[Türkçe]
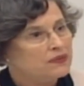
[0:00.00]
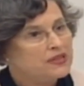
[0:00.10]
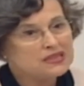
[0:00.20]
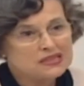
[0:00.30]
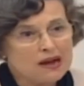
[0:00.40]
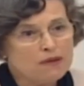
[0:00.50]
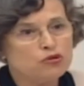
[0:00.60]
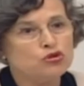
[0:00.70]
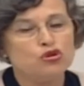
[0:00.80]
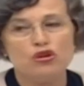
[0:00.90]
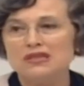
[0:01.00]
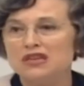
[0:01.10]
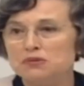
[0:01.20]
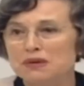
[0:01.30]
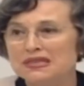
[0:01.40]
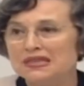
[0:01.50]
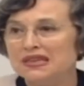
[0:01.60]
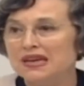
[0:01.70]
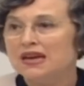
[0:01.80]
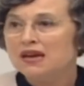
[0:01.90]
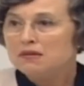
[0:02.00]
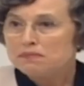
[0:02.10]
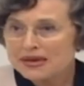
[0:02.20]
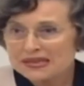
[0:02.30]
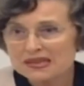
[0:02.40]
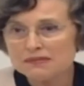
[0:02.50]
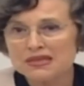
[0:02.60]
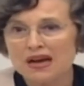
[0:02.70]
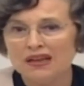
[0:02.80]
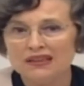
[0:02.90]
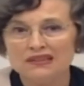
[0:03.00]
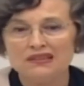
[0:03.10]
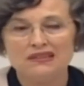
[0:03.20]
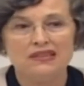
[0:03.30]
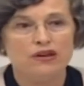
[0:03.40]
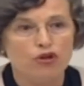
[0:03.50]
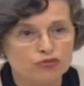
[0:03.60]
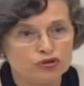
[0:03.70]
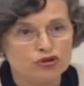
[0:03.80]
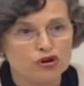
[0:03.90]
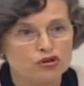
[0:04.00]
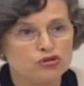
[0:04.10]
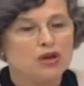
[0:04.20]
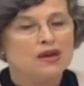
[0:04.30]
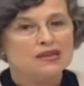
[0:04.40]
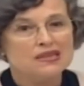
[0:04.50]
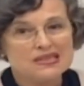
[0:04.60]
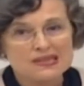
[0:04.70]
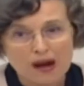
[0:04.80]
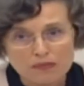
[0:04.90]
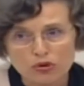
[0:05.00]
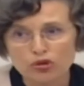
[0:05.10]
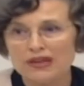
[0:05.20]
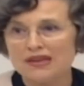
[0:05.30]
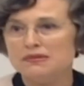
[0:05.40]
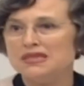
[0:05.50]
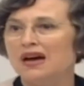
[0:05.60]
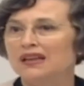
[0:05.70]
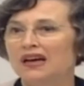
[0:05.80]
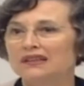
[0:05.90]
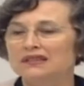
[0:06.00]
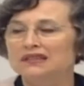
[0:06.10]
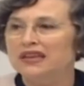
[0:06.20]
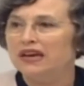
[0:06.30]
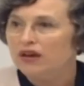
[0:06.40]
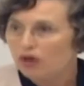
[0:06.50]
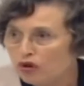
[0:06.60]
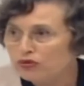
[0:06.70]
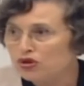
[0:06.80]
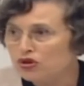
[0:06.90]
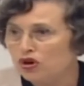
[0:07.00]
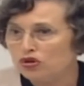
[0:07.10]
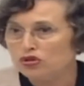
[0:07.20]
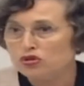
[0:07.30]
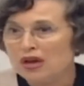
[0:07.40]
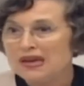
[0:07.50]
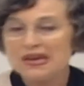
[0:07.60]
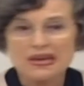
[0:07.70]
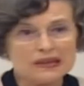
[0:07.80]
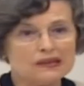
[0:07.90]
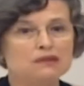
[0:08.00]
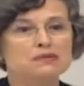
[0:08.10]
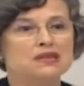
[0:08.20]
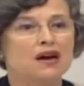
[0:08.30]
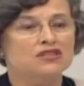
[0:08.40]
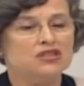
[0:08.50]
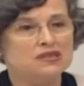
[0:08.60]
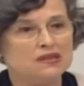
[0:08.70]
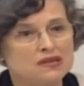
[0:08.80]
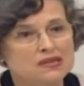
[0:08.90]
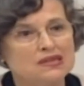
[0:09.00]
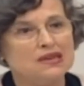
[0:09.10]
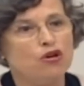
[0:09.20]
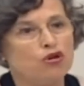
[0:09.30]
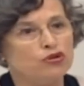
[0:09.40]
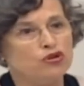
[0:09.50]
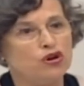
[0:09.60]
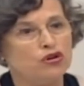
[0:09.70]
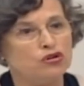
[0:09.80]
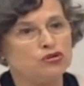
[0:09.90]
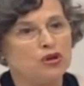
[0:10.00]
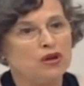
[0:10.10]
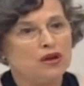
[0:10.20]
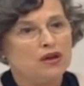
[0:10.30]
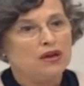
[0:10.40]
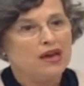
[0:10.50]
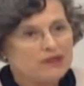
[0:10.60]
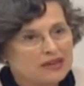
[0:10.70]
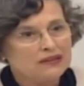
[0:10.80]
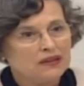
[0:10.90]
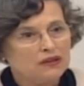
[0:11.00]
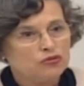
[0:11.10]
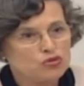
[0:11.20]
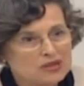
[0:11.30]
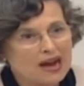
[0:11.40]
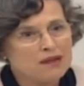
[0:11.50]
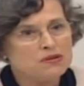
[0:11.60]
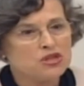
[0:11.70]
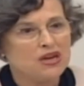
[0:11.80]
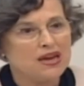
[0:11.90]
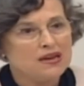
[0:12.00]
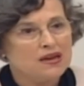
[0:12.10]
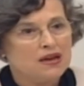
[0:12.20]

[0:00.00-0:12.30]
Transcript: İstanbul Sözleşmesi'ni biz imzaladık diye övünüyoruz. İstanbul'da imzalandı diye övünüyoruz. İlk imzacısıyız diye övünüyoruz. Evet, güzel bir şey.